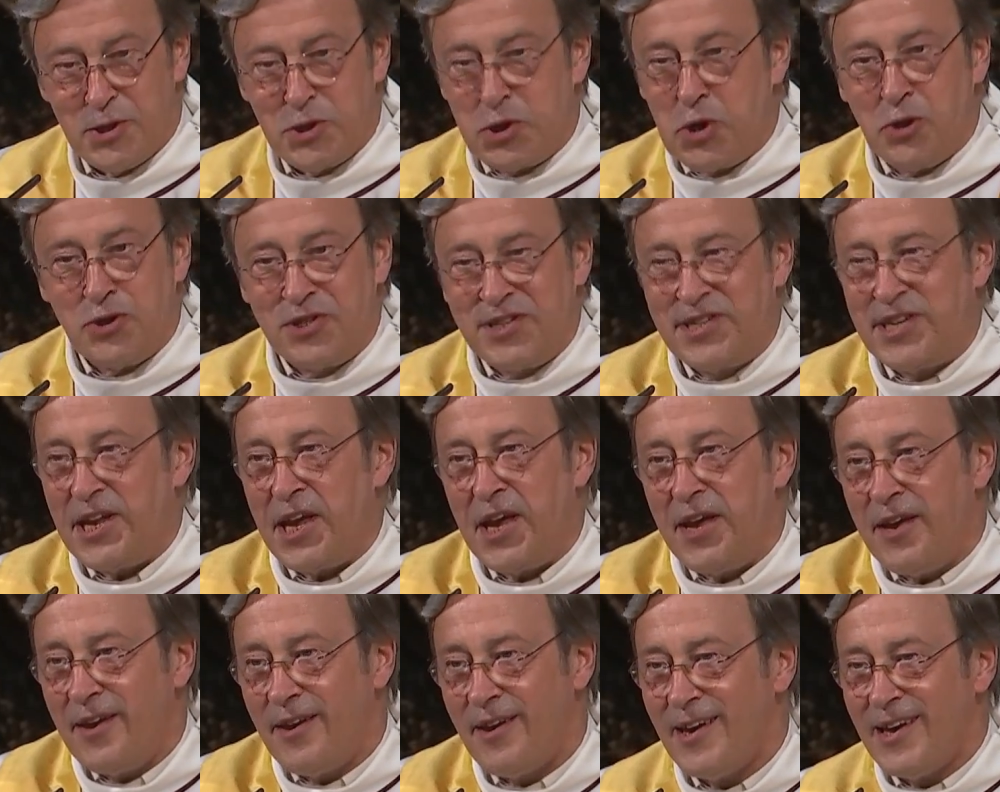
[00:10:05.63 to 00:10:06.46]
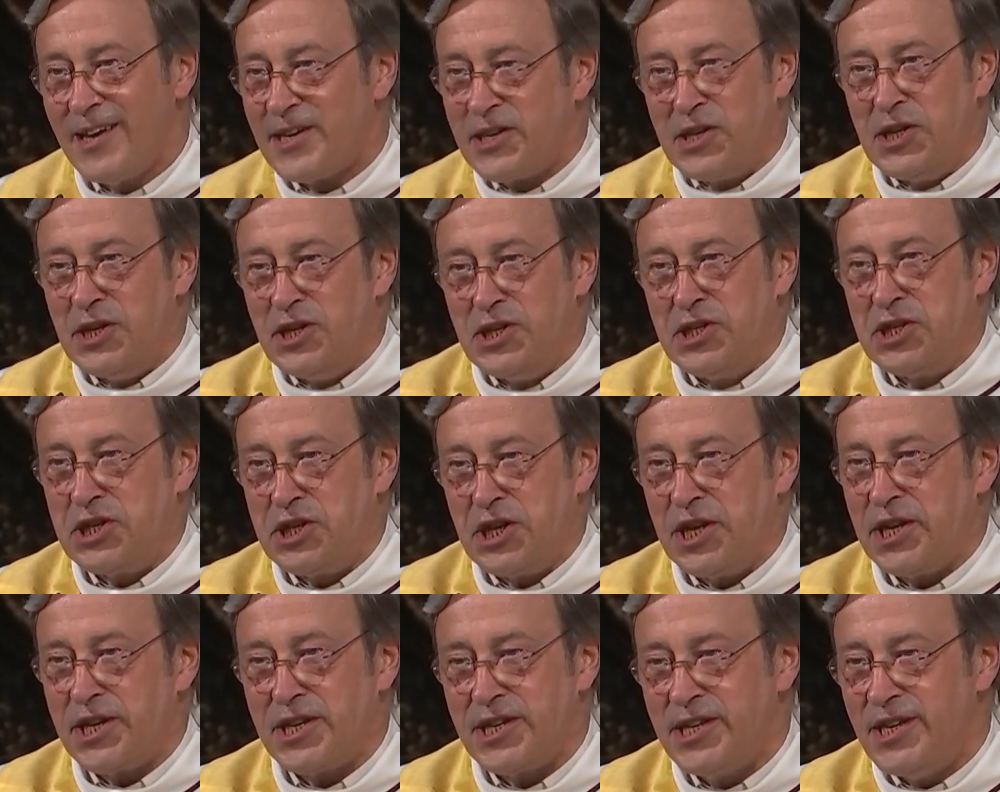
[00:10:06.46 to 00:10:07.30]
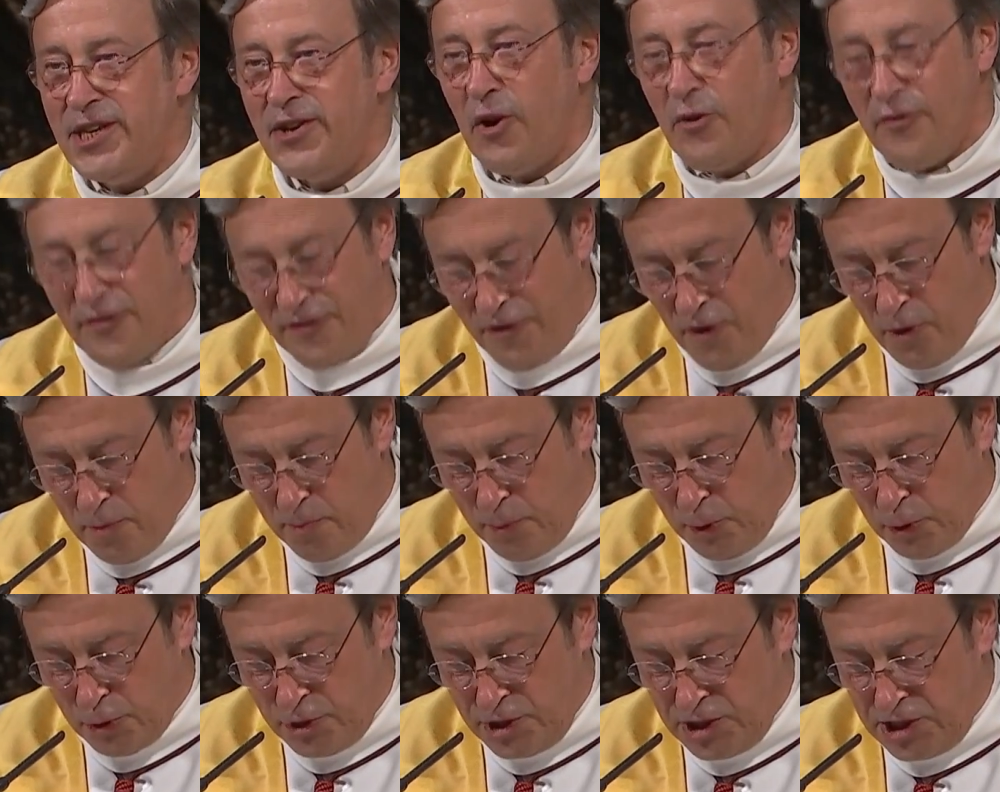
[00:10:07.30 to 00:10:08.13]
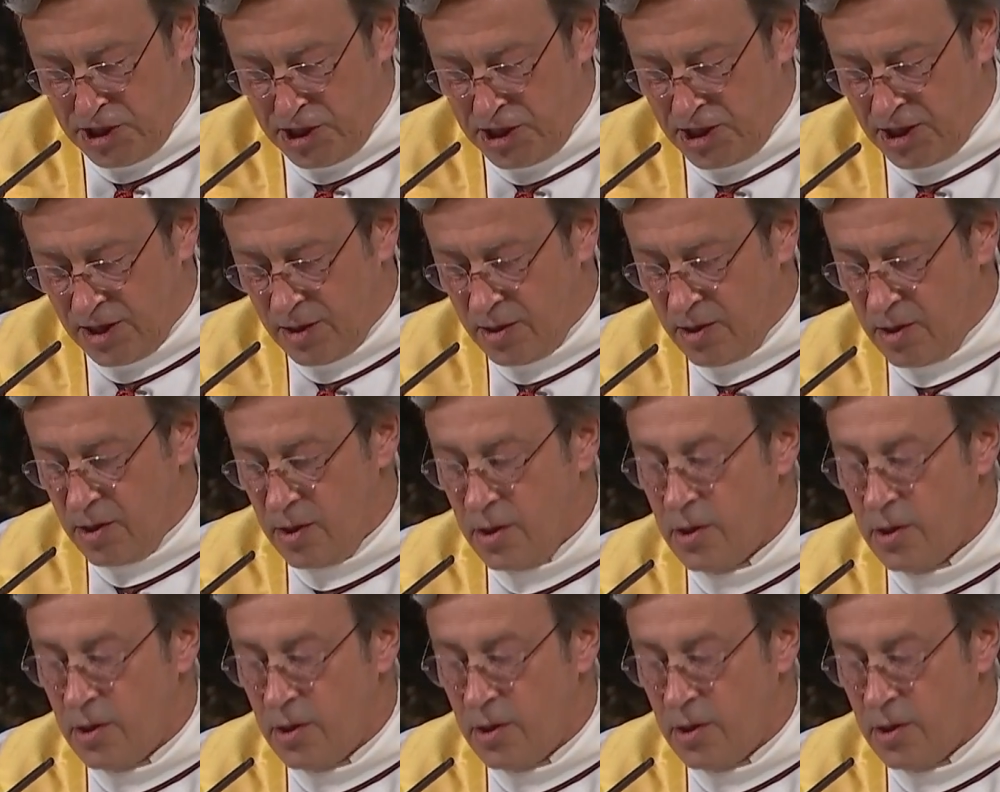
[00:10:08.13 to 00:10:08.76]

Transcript: Je sais qu'il chérit l'enfant prodigue.